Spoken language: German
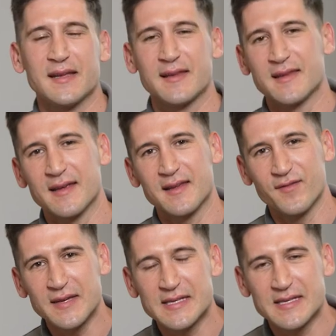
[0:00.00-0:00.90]
dass es sehr, sehr
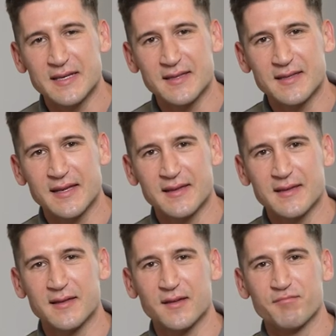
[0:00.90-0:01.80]
wichtig ist,
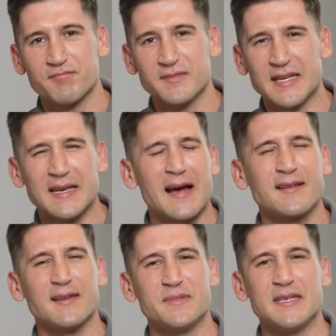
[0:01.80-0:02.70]
dass jeder
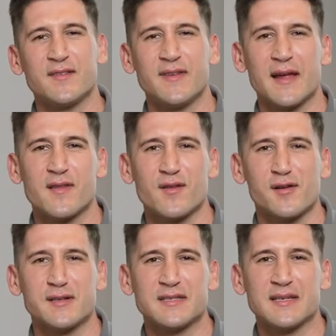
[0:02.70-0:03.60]
akzeptiert werden
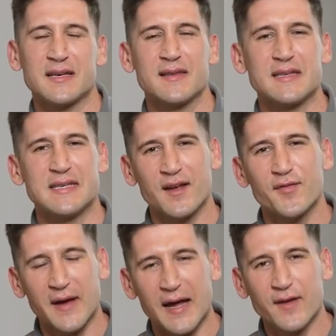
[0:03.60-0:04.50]
sollte, sich jeder
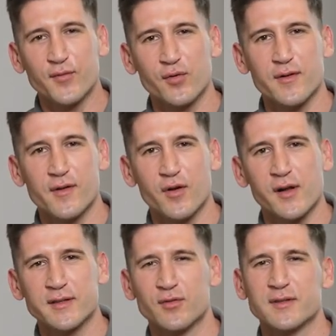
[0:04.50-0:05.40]
frei führen
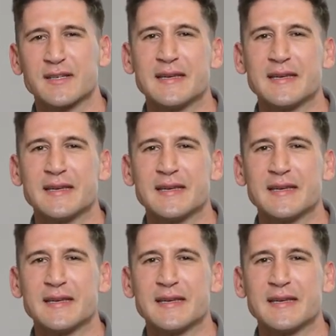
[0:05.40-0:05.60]
sollte und